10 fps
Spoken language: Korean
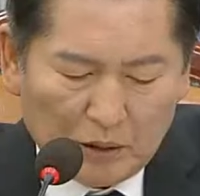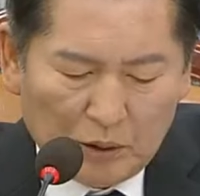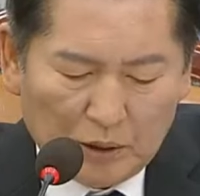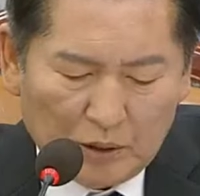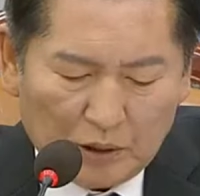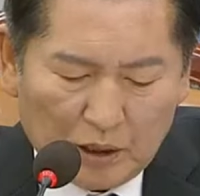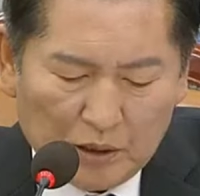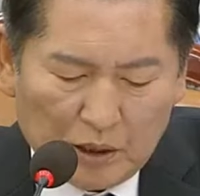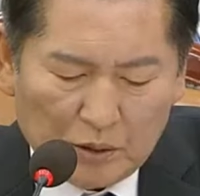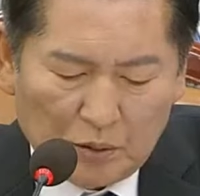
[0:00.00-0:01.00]
막기 위하여
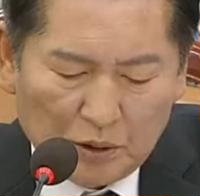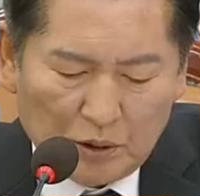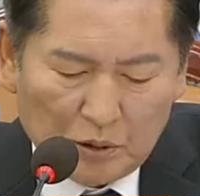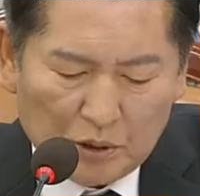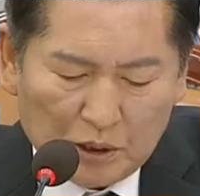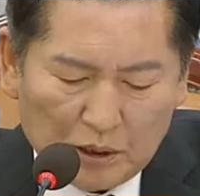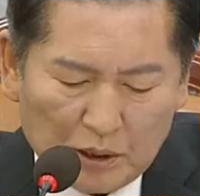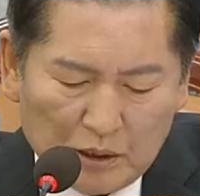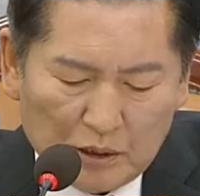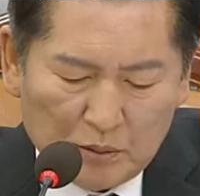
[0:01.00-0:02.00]
계좌 동결
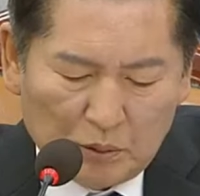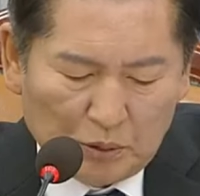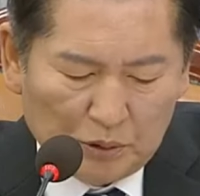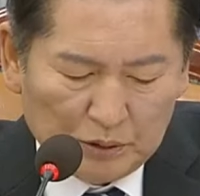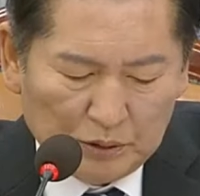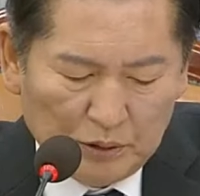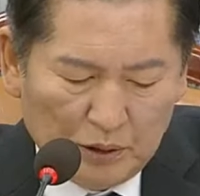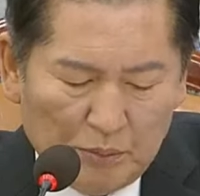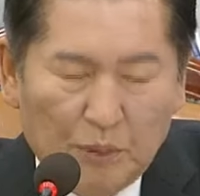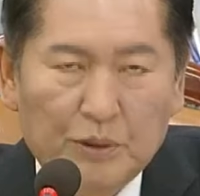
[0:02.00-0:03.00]
조치가 따를지 모르는
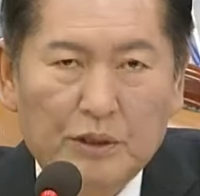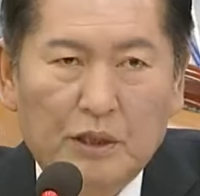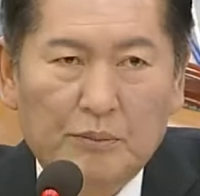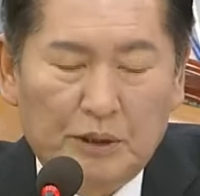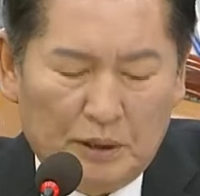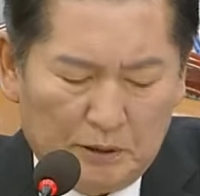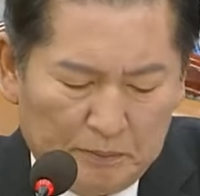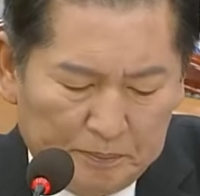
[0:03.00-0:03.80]
범죄자입니다.